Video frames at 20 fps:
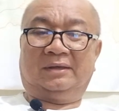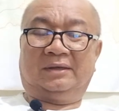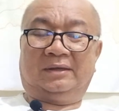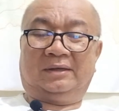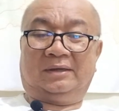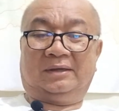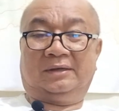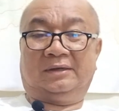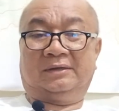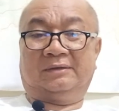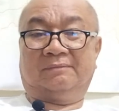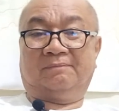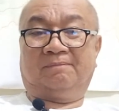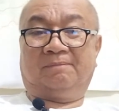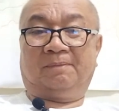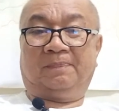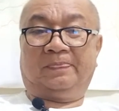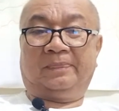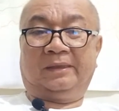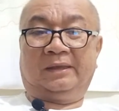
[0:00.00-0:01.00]
ya
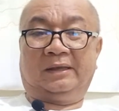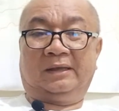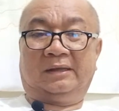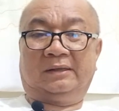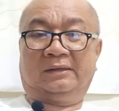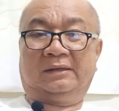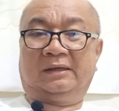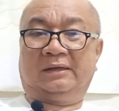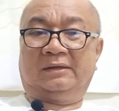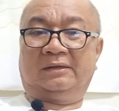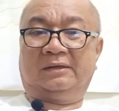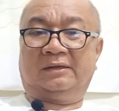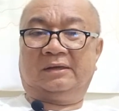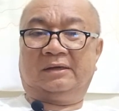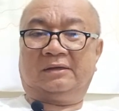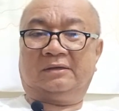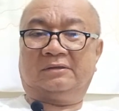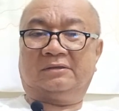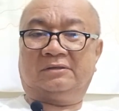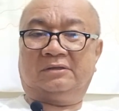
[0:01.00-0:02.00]
dan di
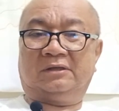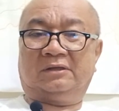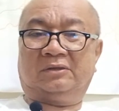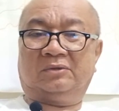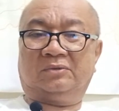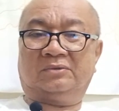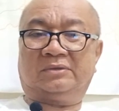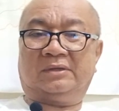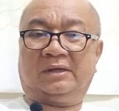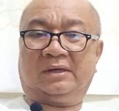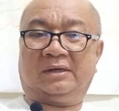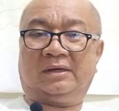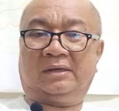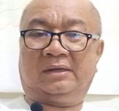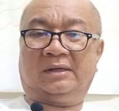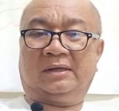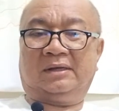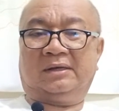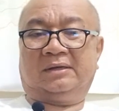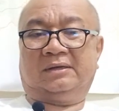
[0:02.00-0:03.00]
situ saya
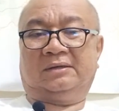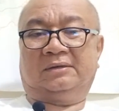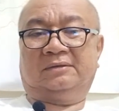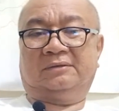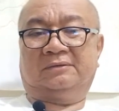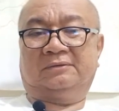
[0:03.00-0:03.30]
kenal